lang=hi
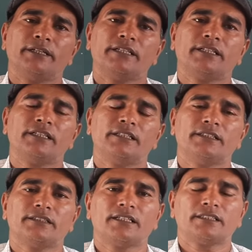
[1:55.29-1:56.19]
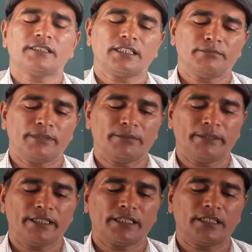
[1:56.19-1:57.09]
बैठे सत्संग में
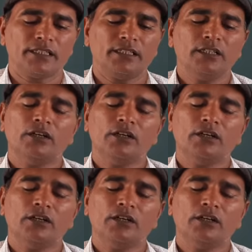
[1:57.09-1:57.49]
बैठे